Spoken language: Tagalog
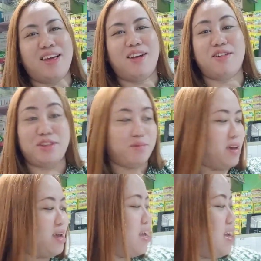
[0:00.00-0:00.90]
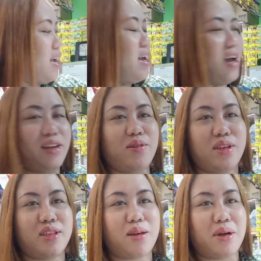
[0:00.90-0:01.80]
O, diba? Ano,
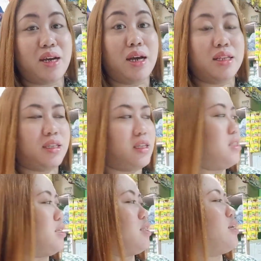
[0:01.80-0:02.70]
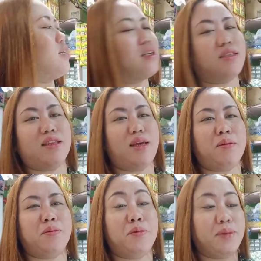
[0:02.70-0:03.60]
hindi ka makasingit-singit guys kasi ang
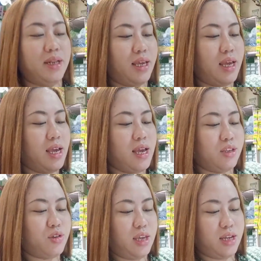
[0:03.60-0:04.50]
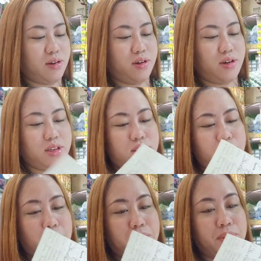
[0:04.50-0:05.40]
yung bumibili. So, ayan o. Oh.
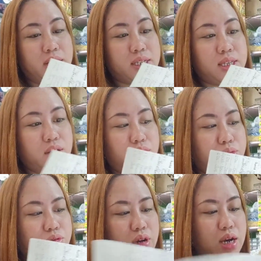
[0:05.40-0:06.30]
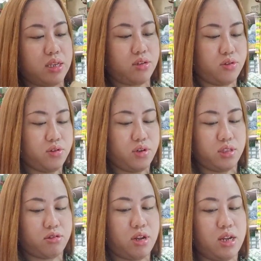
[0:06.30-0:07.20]
Ito, mamimili kasi ako bukas. So,
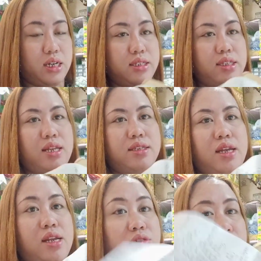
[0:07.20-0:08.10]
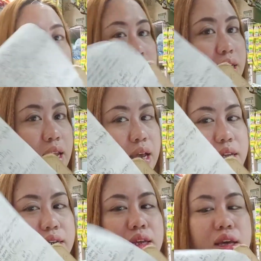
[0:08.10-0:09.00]
ito na, naglista-lista na ako ng
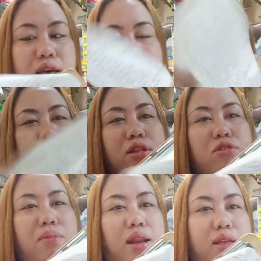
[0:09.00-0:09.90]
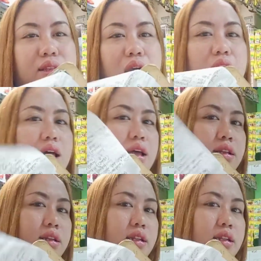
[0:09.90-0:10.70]
ilan. Ano na to, baliktaran.